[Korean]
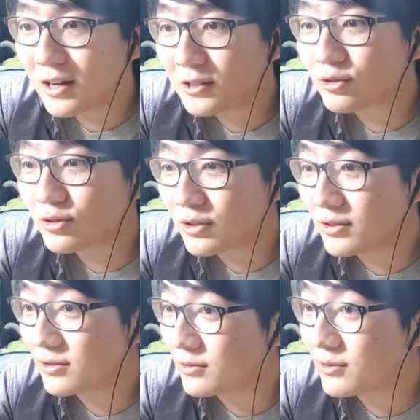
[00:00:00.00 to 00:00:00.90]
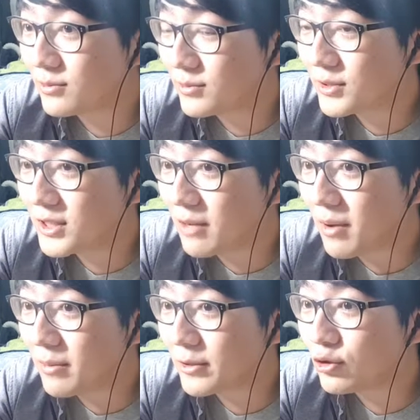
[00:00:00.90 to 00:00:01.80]
그래가지고 그 지난
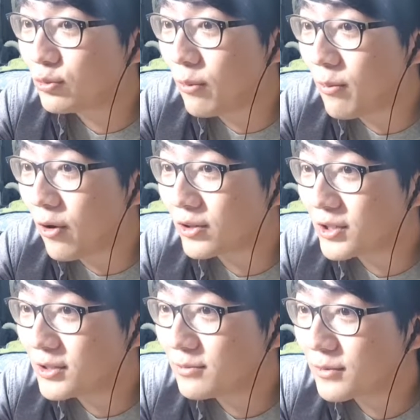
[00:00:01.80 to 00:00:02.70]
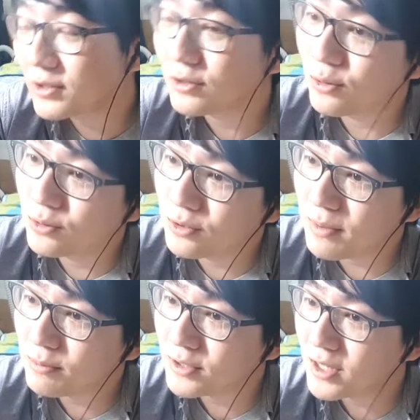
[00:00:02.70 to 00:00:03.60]
밤에 술 못 먹었지? 그래서 오늘
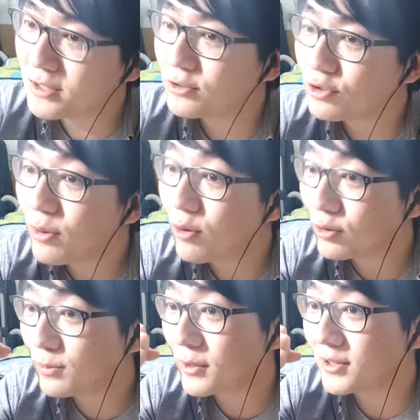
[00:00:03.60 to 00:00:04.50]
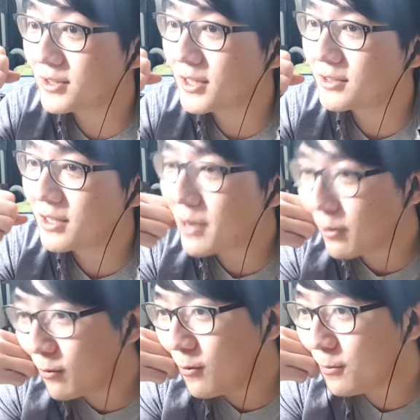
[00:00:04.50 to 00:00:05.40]
밤도 사실 술 먹고 싶었는데
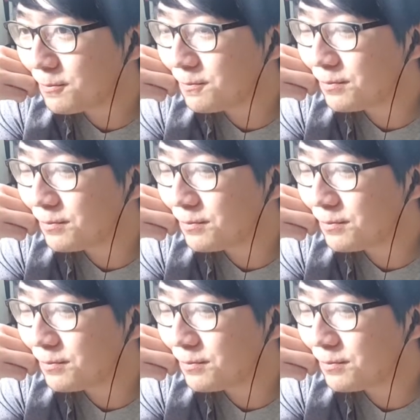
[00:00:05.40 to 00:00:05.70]
참았고